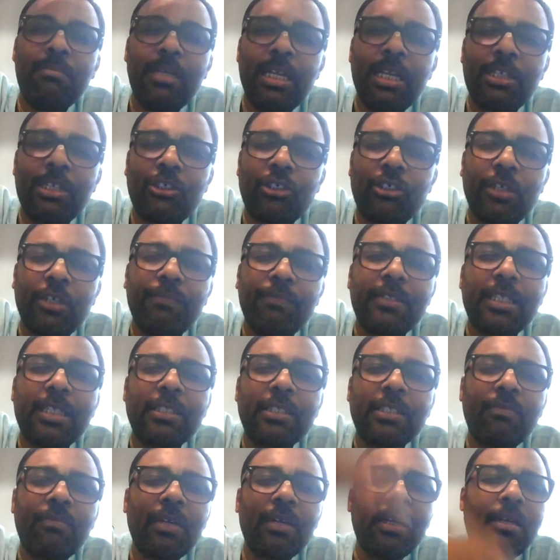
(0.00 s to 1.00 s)
में एक शिव
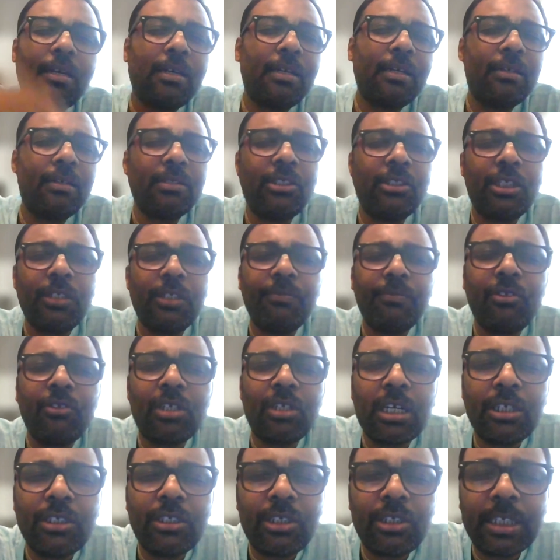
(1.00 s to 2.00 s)
तत्व शिव
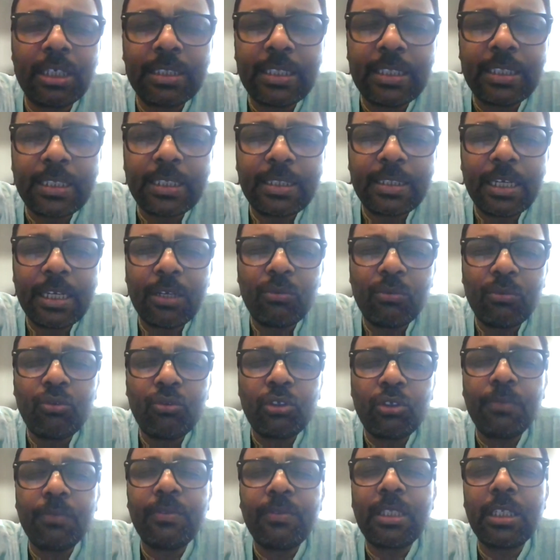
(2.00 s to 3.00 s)
का जगत आता है उन
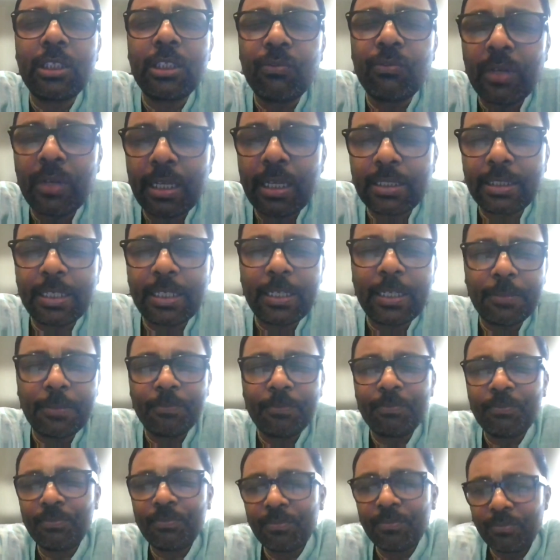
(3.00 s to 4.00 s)
शिव तत्व आता
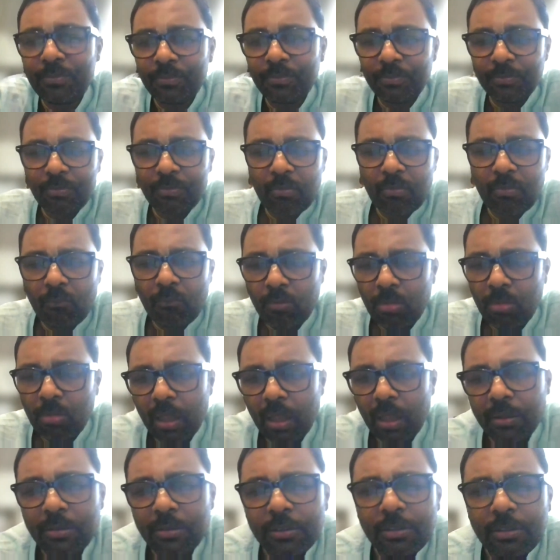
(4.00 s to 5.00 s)
है
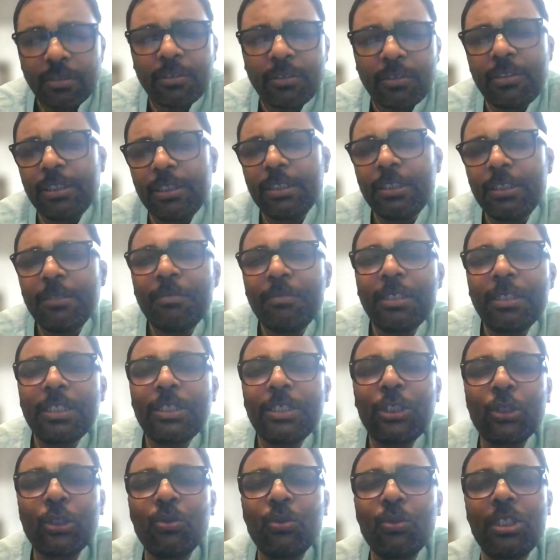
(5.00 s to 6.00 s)
ठीक है
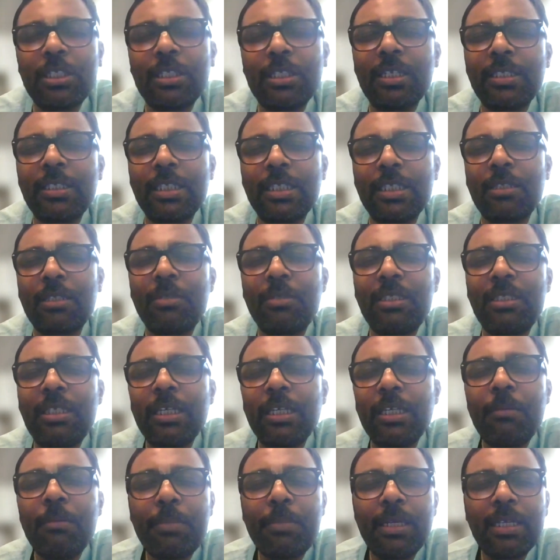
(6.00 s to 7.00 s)
माता इसको इस तरह से
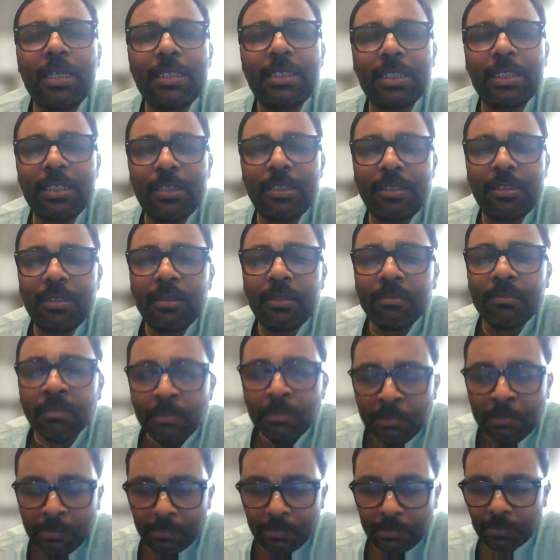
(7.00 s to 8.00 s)
समझने का प्रयास
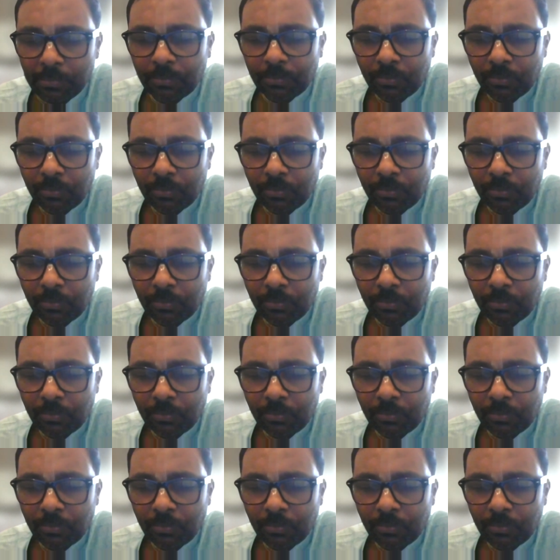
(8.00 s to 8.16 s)
कीजिए